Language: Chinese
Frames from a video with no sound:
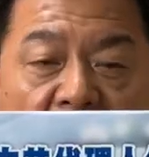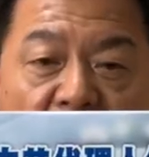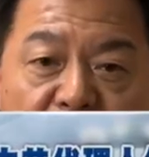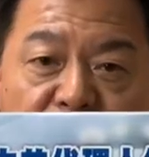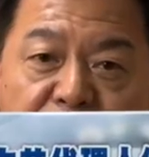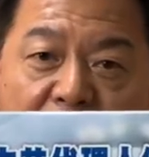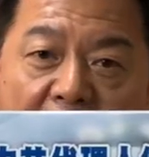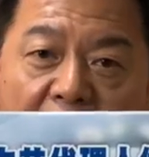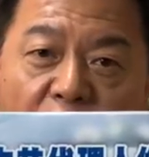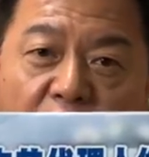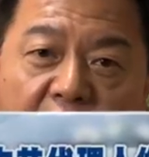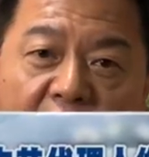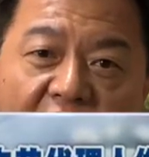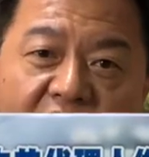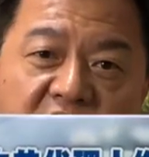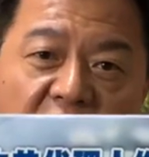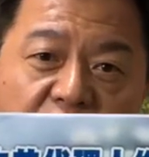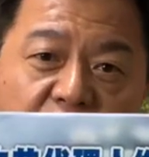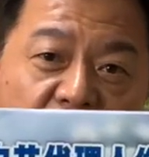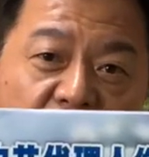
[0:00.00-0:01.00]
法律要
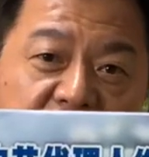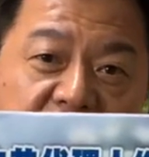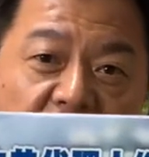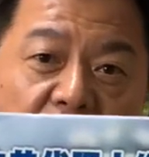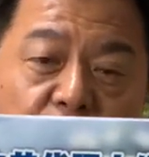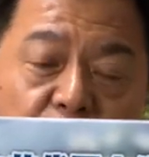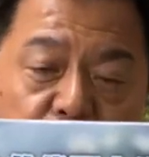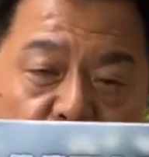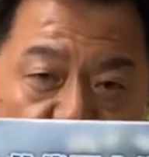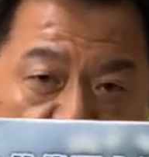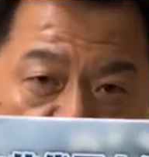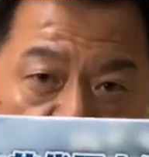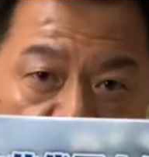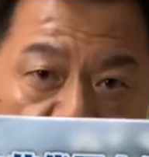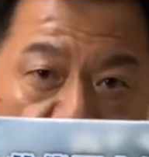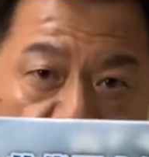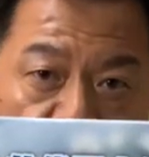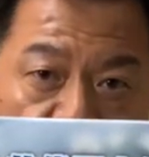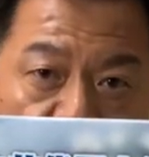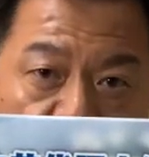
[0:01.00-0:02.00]
讲求证据
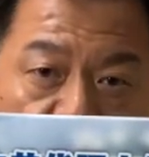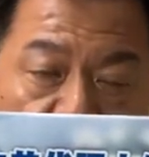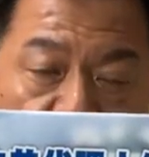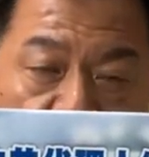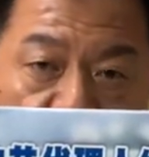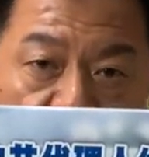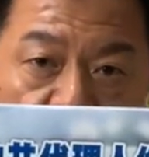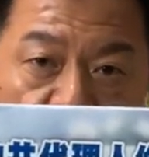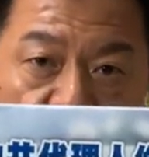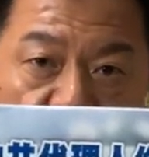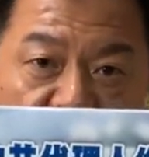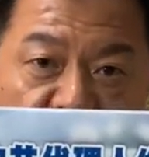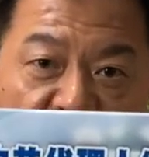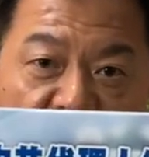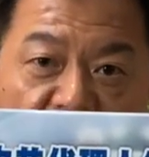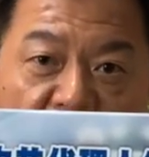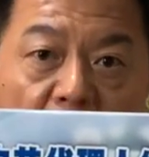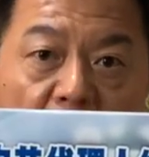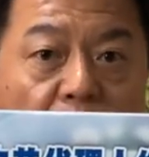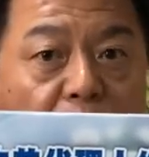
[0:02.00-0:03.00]
的。
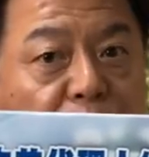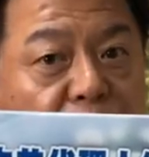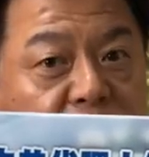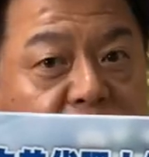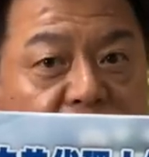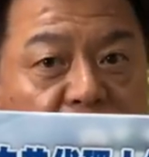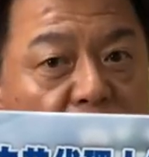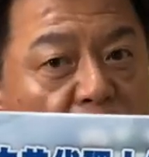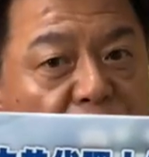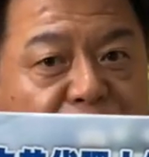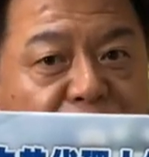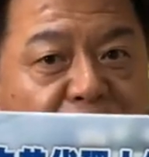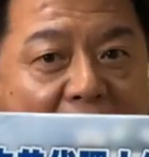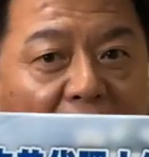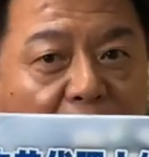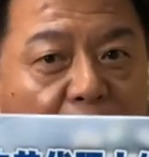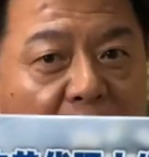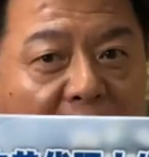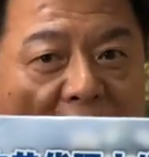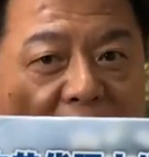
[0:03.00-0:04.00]
第一个不是由
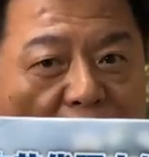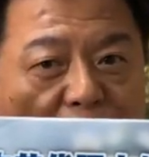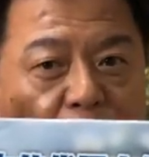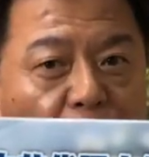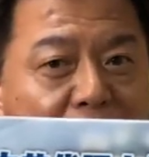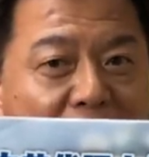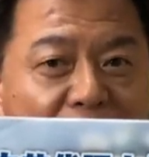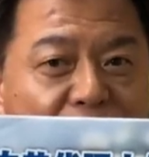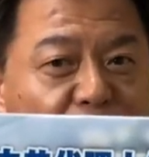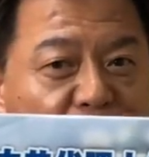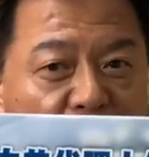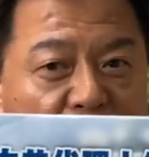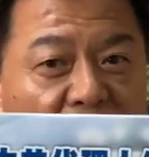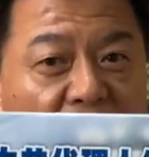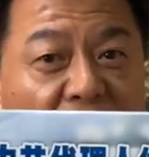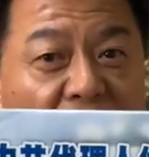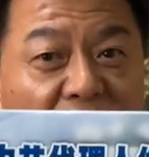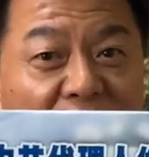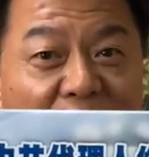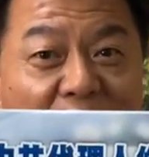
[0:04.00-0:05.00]
法院来做判决
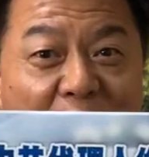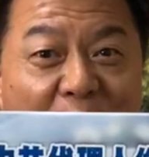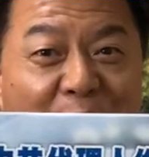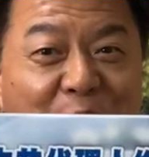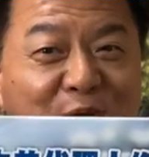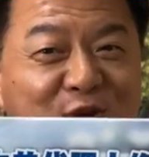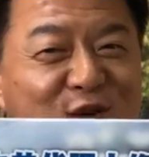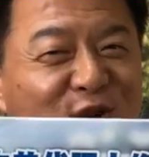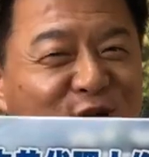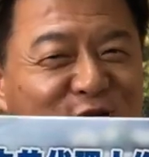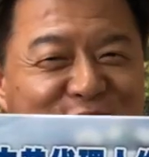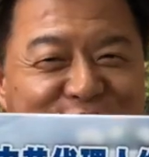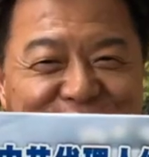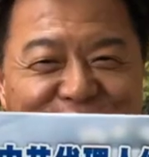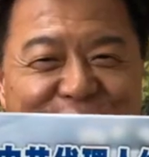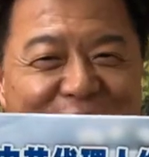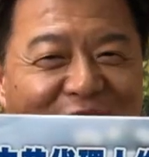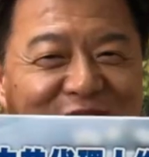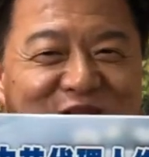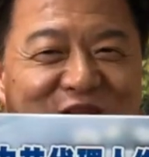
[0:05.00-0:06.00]
哦，不是由司
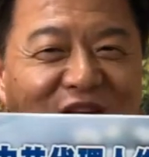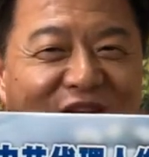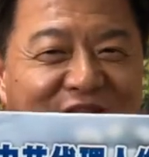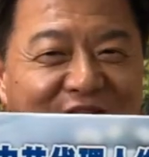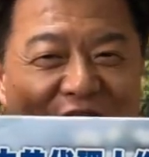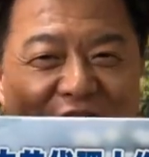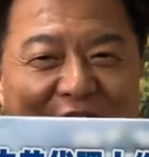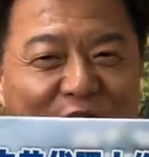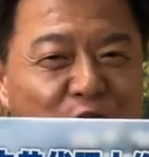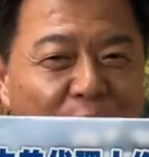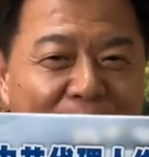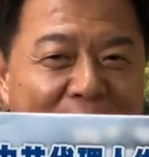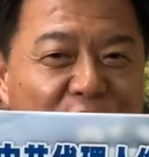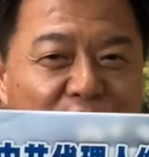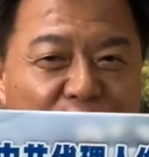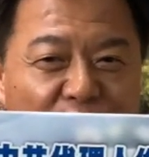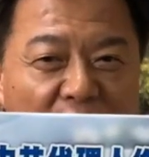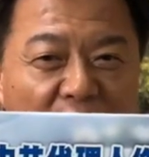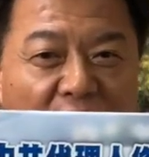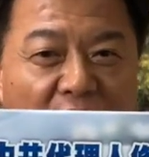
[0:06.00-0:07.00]
法检调来做判
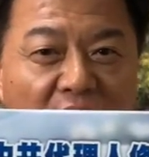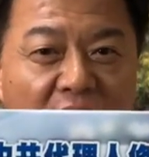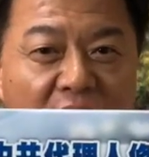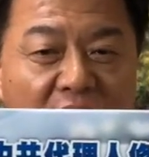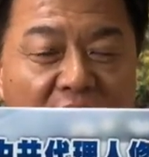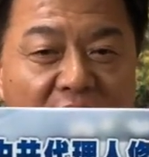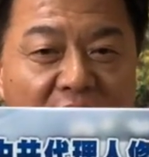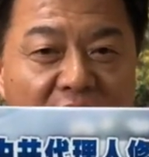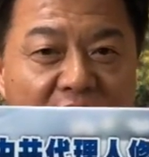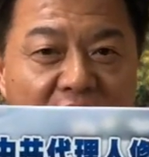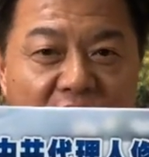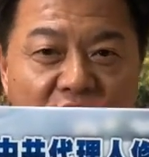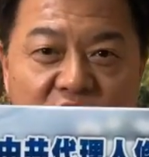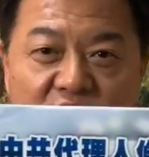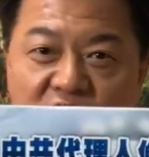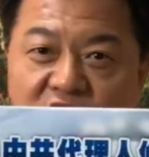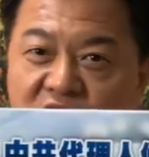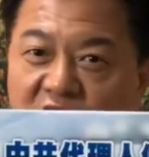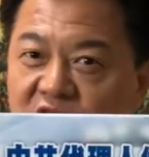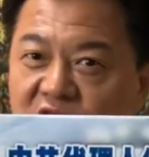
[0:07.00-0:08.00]
决哦。
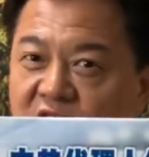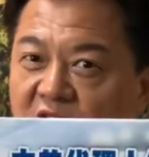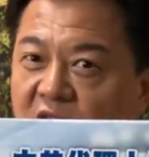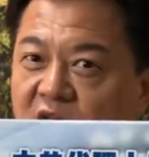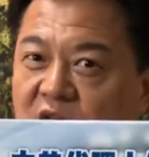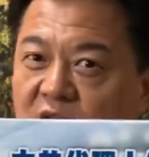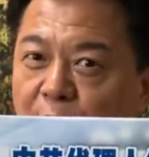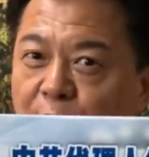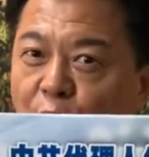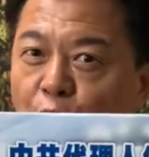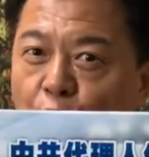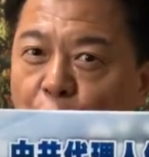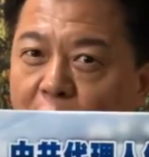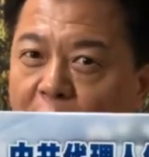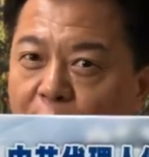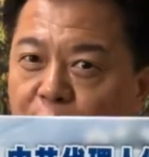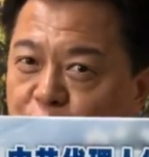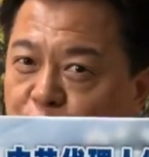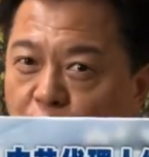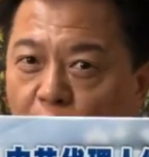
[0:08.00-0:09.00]
是这些的部
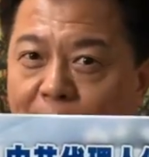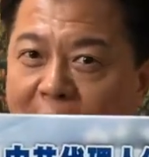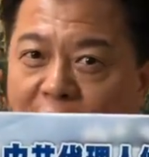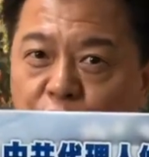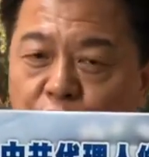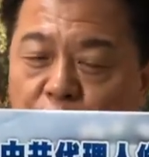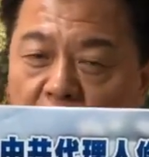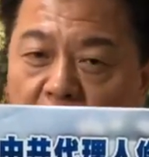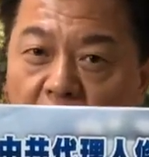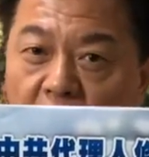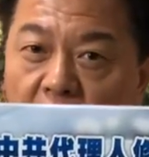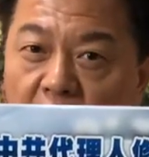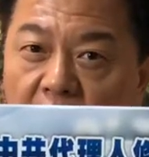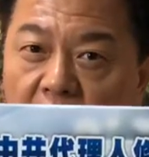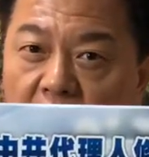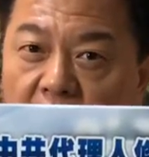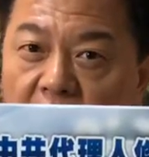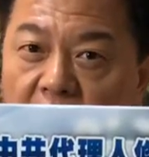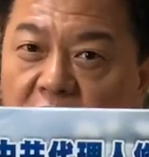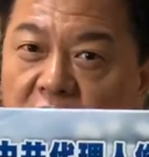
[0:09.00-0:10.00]
会做判决哦，
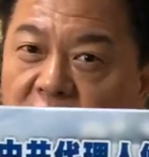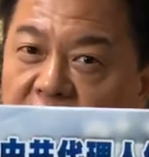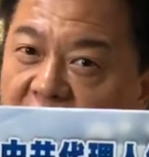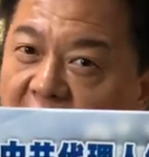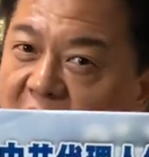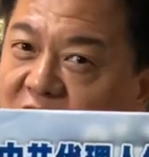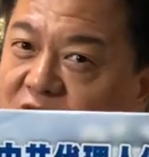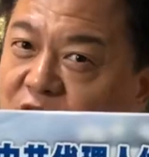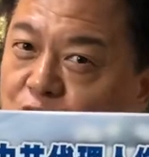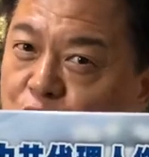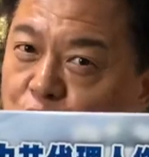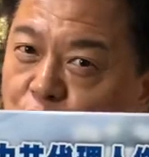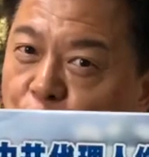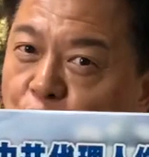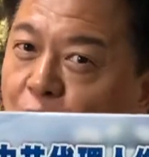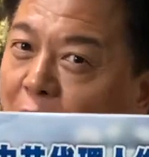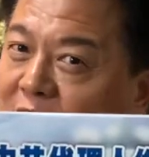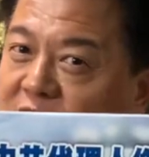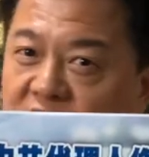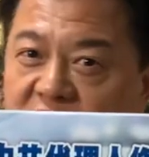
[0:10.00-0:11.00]
他是主
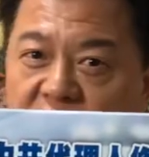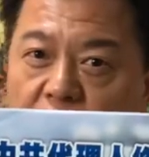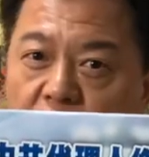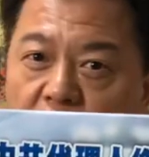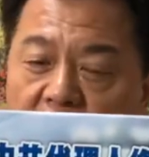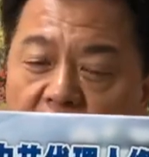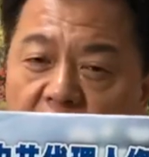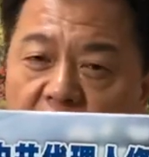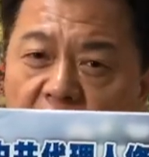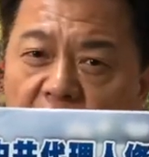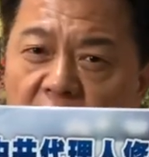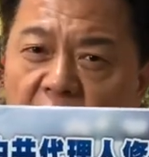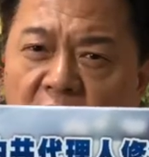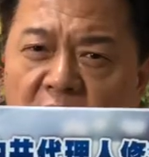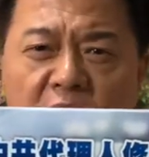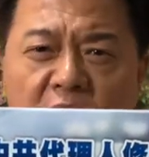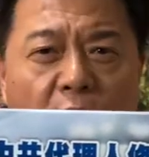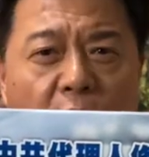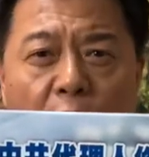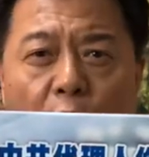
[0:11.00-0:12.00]
管机关。
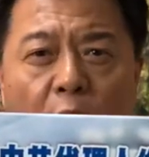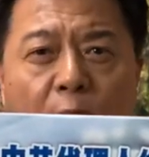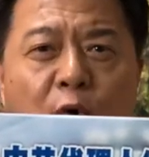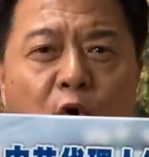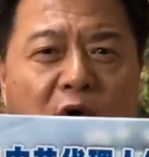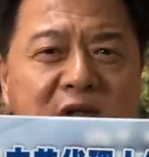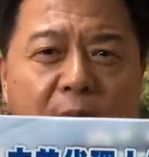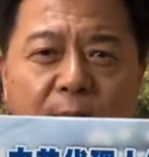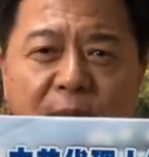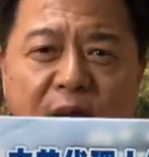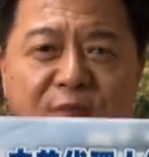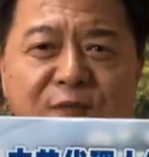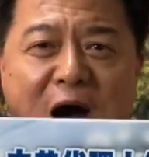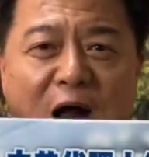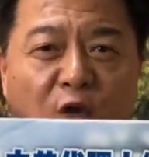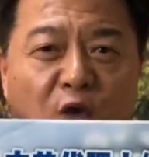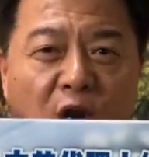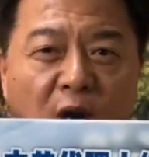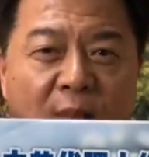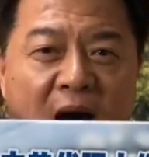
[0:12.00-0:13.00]
各位，我们国家没法
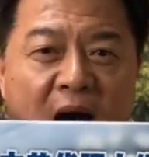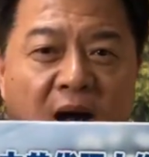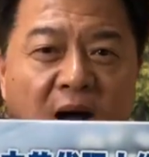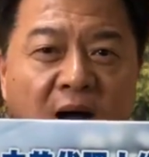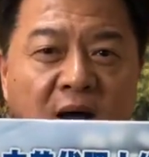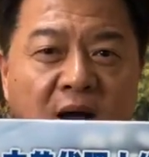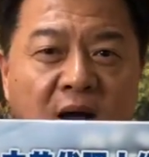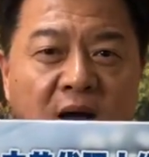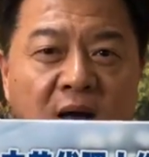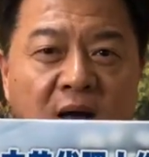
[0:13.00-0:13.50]
律了吗？